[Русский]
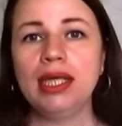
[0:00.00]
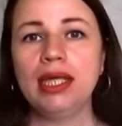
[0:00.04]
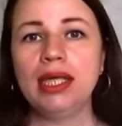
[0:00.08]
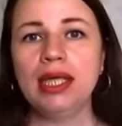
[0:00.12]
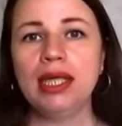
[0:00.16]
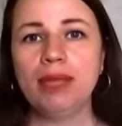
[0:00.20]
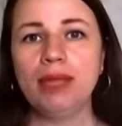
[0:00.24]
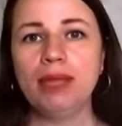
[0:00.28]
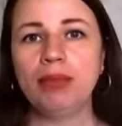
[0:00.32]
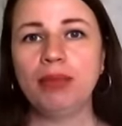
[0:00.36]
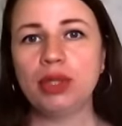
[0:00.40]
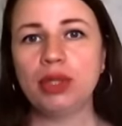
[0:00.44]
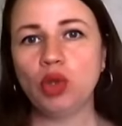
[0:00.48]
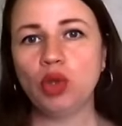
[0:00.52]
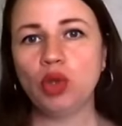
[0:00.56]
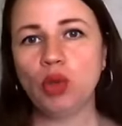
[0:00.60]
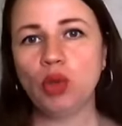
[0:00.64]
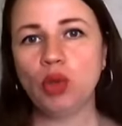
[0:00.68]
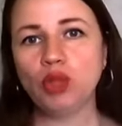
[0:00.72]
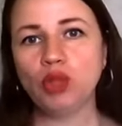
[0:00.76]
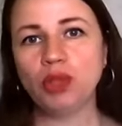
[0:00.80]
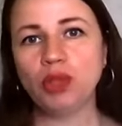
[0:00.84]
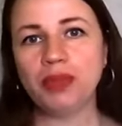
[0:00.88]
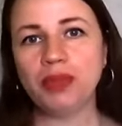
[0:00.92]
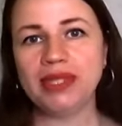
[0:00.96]
И потом
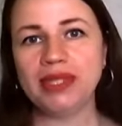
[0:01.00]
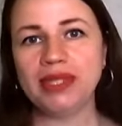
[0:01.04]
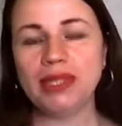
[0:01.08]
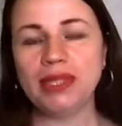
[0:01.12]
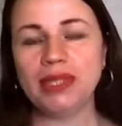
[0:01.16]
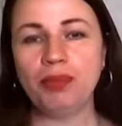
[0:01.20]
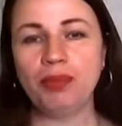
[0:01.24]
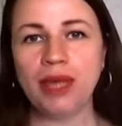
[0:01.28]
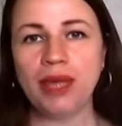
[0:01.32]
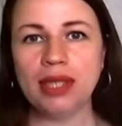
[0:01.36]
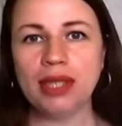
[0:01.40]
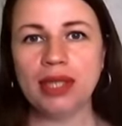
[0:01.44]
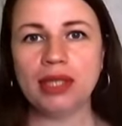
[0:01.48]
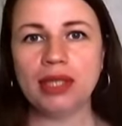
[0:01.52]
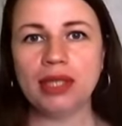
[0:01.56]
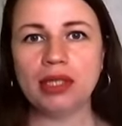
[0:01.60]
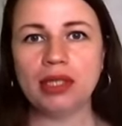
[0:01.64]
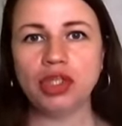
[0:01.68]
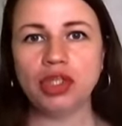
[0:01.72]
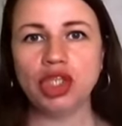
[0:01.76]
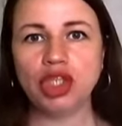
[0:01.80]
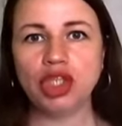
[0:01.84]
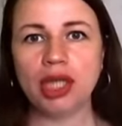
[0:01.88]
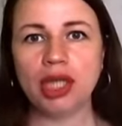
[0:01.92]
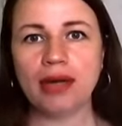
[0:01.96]
уже постепенно
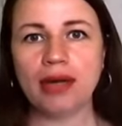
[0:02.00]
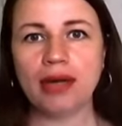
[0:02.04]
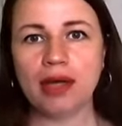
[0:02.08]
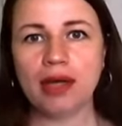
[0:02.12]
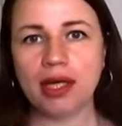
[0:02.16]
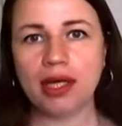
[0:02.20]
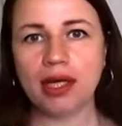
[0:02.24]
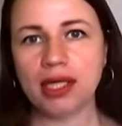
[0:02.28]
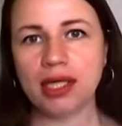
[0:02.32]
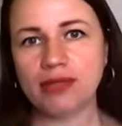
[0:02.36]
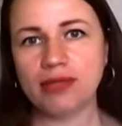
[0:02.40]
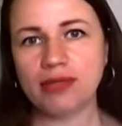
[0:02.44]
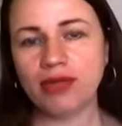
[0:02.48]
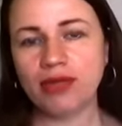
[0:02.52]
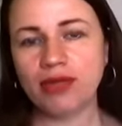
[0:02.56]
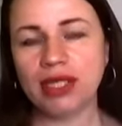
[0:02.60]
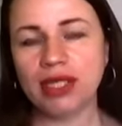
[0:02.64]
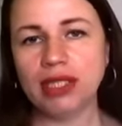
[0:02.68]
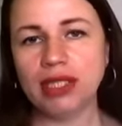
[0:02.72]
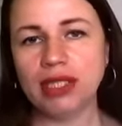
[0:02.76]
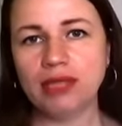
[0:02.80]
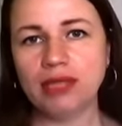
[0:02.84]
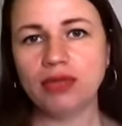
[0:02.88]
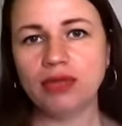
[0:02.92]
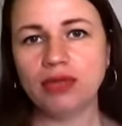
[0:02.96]
начала как раз
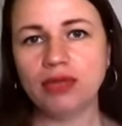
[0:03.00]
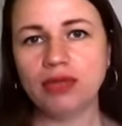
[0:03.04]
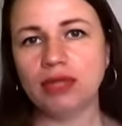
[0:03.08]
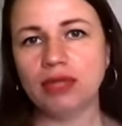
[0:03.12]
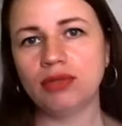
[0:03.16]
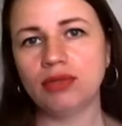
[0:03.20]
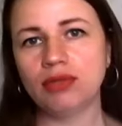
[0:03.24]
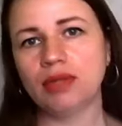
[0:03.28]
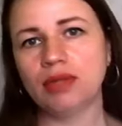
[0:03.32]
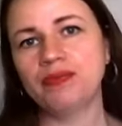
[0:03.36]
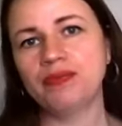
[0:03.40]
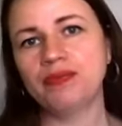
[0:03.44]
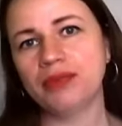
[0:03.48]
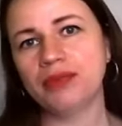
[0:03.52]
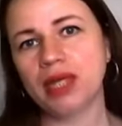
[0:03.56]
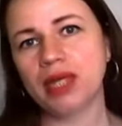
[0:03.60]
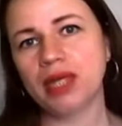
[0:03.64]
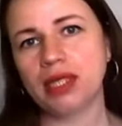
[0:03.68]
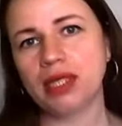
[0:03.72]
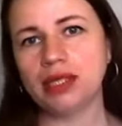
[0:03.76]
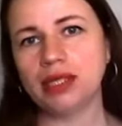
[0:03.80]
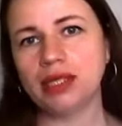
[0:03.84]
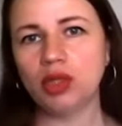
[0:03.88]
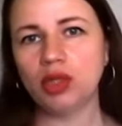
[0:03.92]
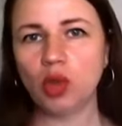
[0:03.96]
входить вот эта вот
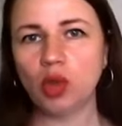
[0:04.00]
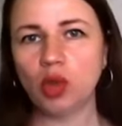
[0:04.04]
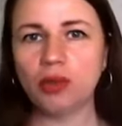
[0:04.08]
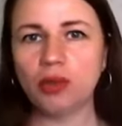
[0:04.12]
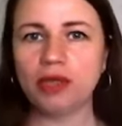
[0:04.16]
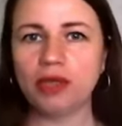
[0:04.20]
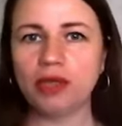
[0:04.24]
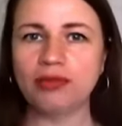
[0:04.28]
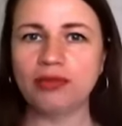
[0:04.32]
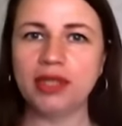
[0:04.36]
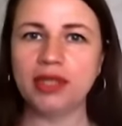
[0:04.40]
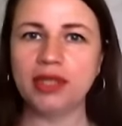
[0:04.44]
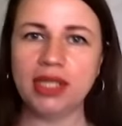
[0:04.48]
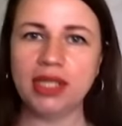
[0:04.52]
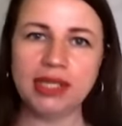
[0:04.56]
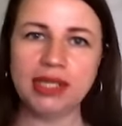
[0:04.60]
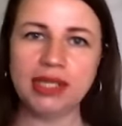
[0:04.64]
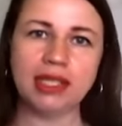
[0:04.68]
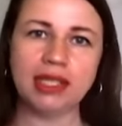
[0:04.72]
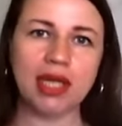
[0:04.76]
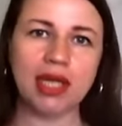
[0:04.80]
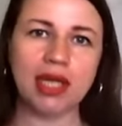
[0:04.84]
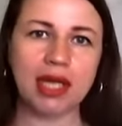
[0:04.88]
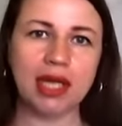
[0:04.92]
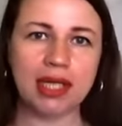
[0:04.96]
э, съедобная
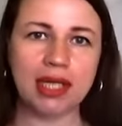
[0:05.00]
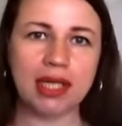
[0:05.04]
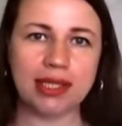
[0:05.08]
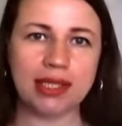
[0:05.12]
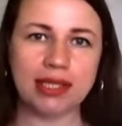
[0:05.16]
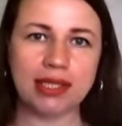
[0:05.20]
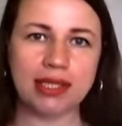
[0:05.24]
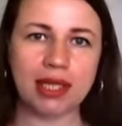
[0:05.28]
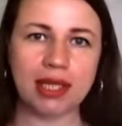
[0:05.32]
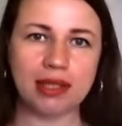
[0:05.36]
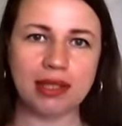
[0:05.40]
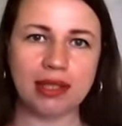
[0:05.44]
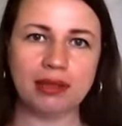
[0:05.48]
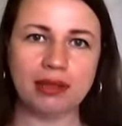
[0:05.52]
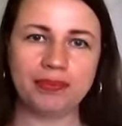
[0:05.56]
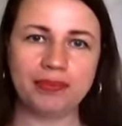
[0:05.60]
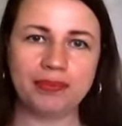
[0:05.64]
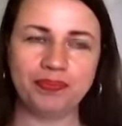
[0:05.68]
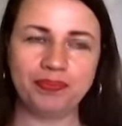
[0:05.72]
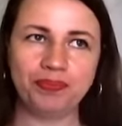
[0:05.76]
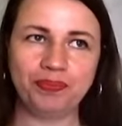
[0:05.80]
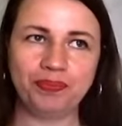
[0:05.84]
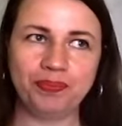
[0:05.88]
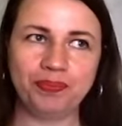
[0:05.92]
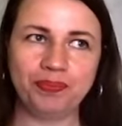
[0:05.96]
флористика, она
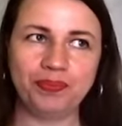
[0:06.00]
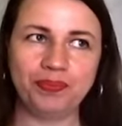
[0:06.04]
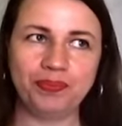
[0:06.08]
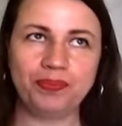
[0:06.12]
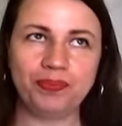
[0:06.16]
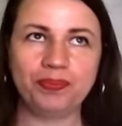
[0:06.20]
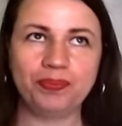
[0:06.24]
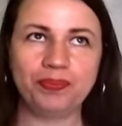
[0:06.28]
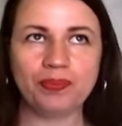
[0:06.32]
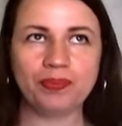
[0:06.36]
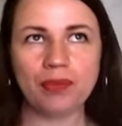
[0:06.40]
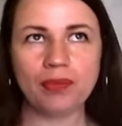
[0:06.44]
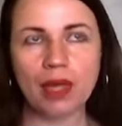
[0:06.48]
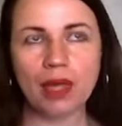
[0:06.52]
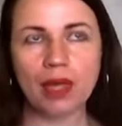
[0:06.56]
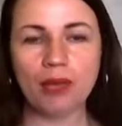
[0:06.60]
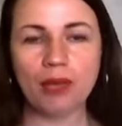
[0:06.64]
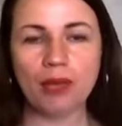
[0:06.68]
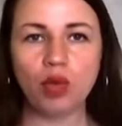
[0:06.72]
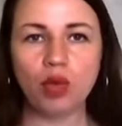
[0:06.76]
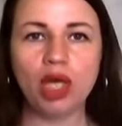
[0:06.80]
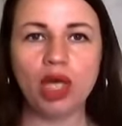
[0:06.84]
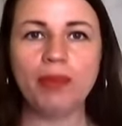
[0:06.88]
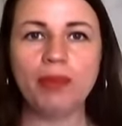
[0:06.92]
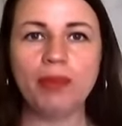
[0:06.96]
стала
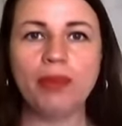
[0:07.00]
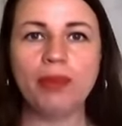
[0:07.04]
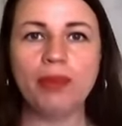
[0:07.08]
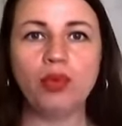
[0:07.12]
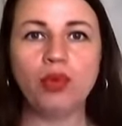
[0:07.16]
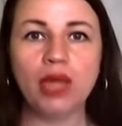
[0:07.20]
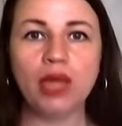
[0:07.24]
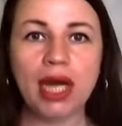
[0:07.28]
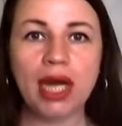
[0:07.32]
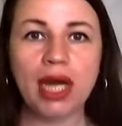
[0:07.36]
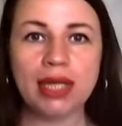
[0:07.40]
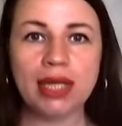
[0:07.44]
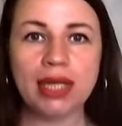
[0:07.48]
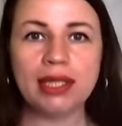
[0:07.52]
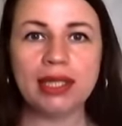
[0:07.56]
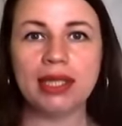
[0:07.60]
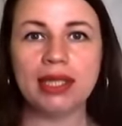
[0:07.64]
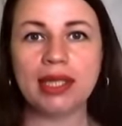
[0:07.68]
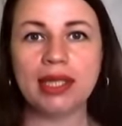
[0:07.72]
более популярной.